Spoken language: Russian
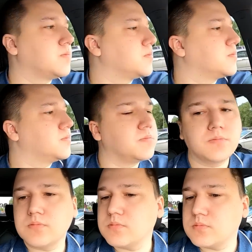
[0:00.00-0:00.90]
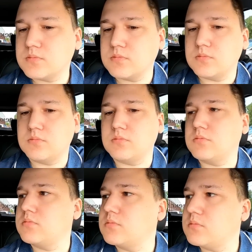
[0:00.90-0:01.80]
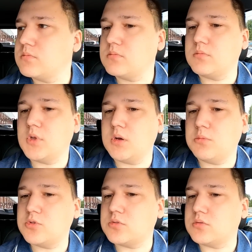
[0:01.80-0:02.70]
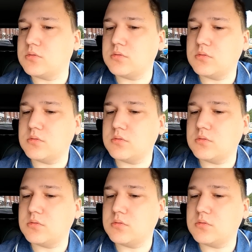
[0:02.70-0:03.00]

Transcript: Можно Bluetooth подключиться? да, можно.